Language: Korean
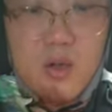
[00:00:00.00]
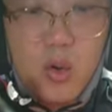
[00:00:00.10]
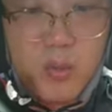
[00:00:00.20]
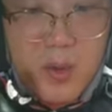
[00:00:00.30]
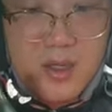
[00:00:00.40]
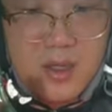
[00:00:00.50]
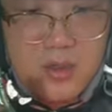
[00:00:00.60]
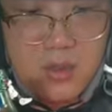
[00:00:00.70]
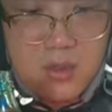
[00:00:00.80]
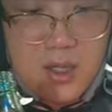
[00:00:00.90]

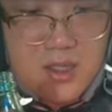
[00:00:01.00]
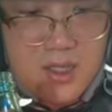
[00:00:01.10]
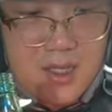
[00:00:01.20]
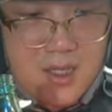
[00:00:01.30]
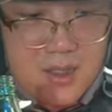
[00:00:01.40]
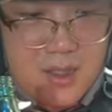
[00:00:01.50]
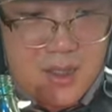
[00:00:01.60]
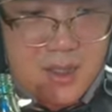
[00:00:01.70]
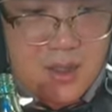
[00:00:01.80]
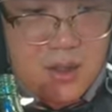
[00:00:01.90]
족발에 소주 한 잔,
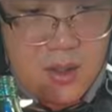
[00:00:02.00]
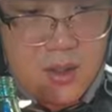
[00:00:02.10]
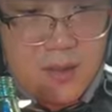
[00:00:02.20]
예.